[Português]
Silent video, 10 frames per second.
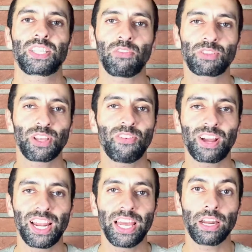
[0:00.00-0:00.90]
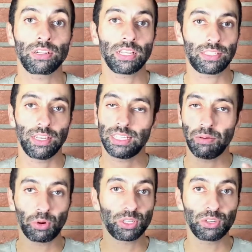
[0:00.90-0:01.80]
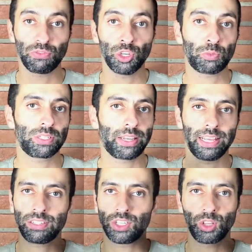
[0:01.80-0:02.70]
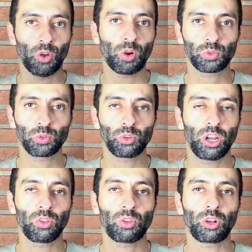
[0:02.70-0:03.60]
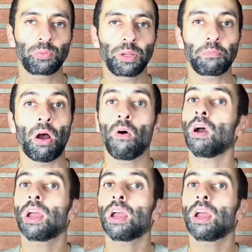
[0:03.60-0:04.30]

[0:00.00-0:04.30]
Salve, salve galera, eu já sei, você abriu esse vídeo porque você quer assistir logo o tutorial do toque do berimbau.